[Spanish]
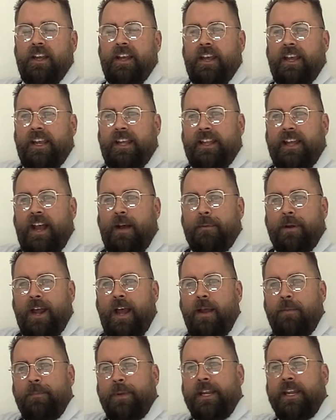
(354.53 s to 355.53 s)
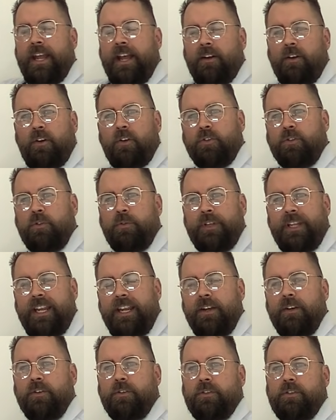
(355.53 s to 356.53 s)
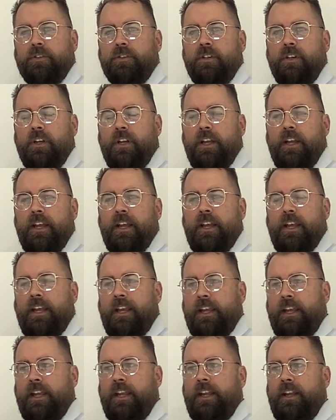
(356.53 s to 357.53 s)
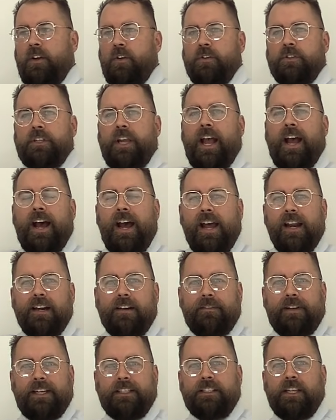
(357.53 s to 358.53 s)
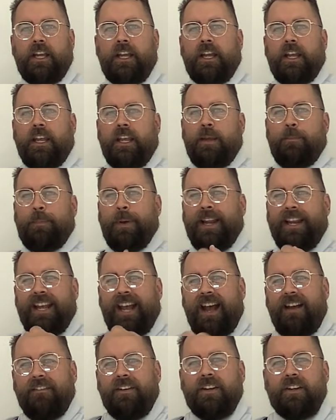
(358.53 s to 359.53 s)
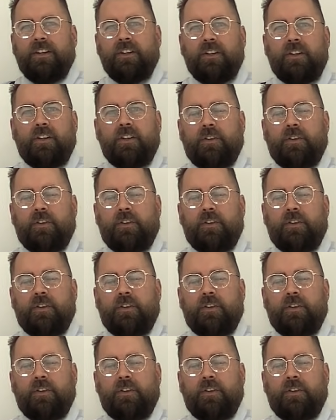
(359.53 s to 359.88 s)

Y de Abraham vinieron los judíos y los árabes y peleaban.